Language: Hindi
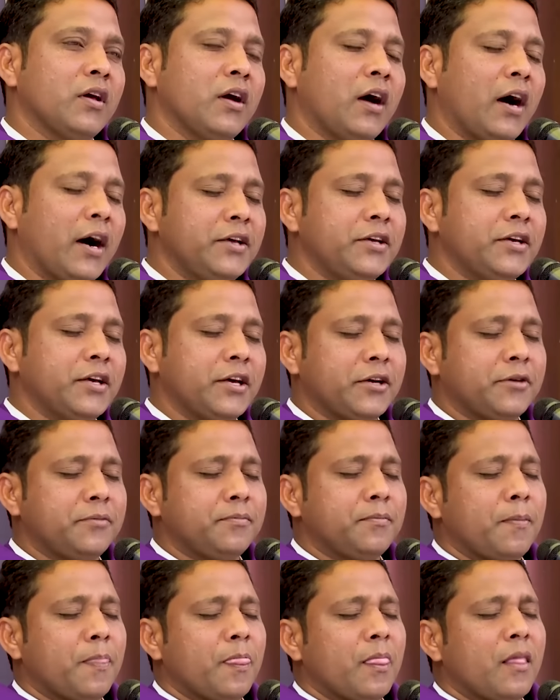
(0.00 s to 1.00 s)
आइए
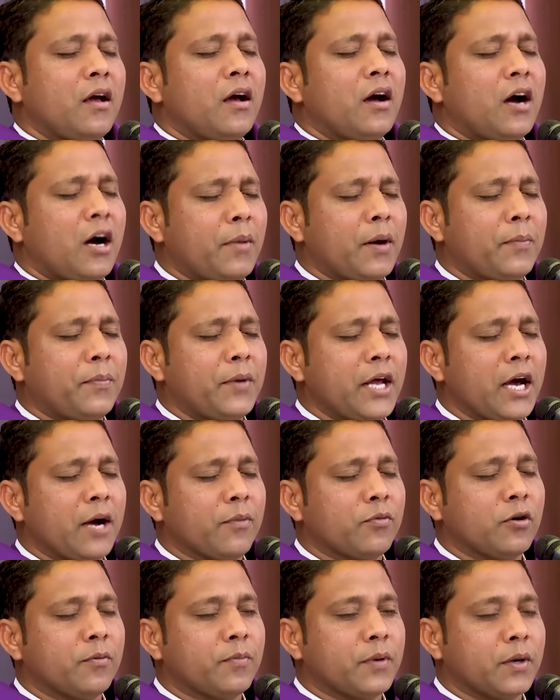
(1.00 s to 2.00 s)
हम अपने आप
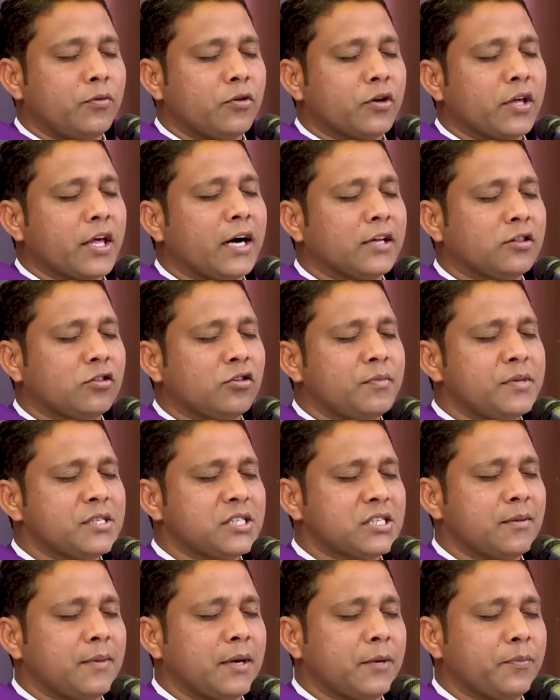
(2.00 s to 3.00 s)
को प्रभु के हाथों में
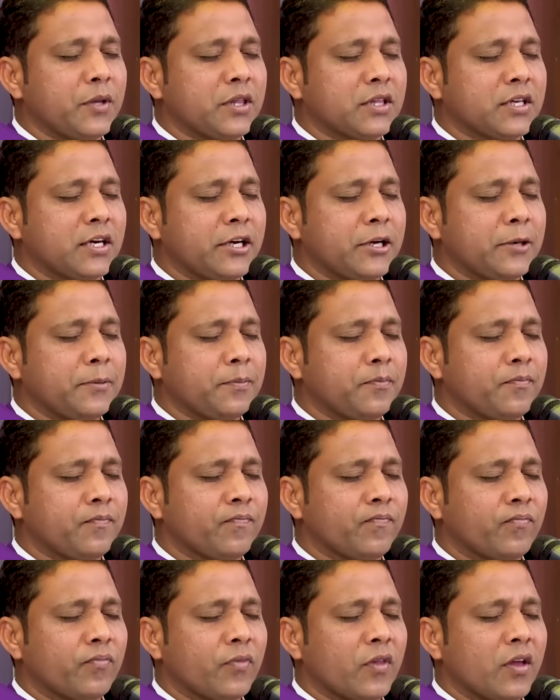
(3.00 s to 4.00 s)
समर्पित करें
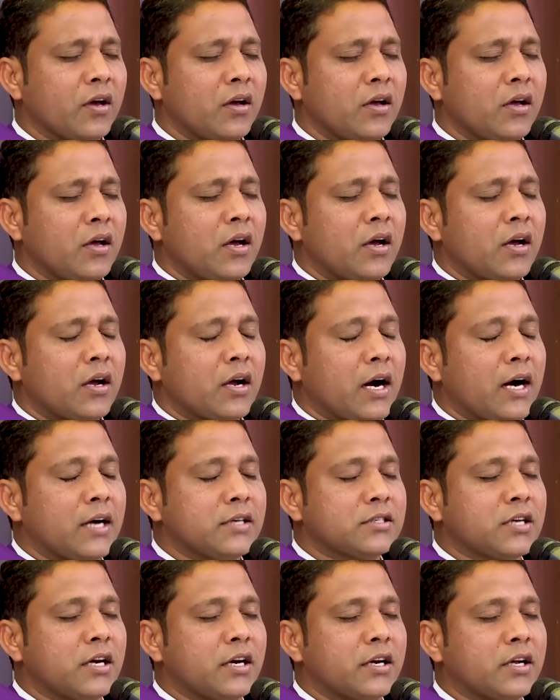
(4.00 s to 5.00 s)

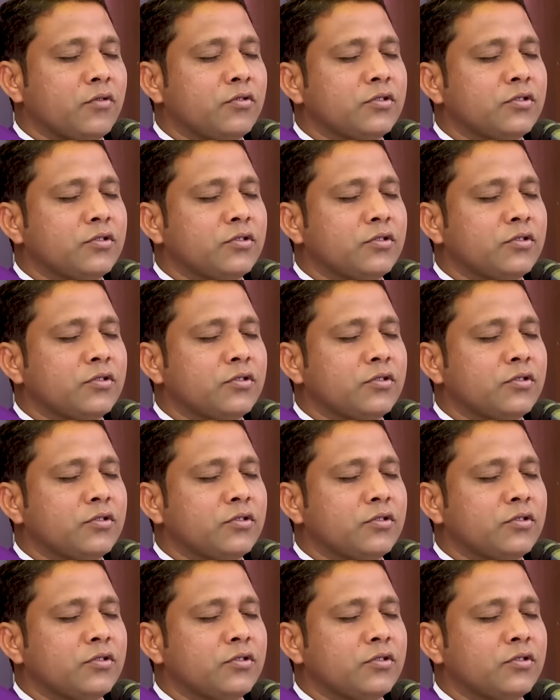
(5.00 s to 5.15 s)
खास करके उन